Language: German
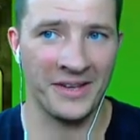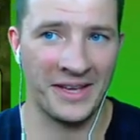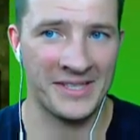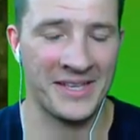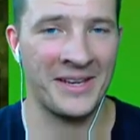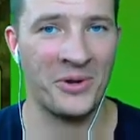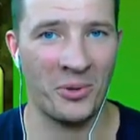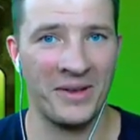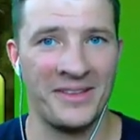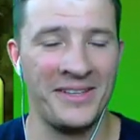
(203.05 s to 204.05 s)
gestern
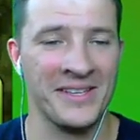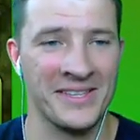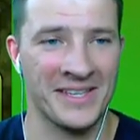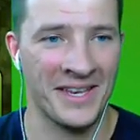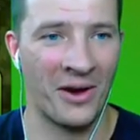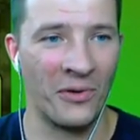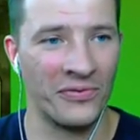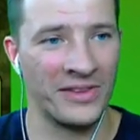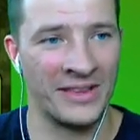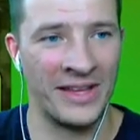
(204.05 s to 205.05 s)
kommentieren sehen
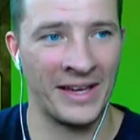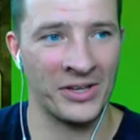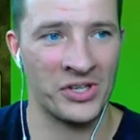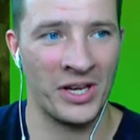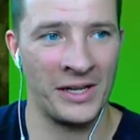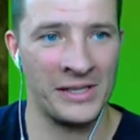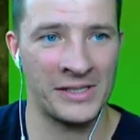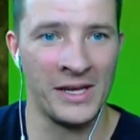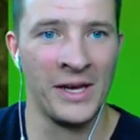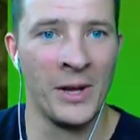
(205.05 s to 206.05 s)
auf deren Channels.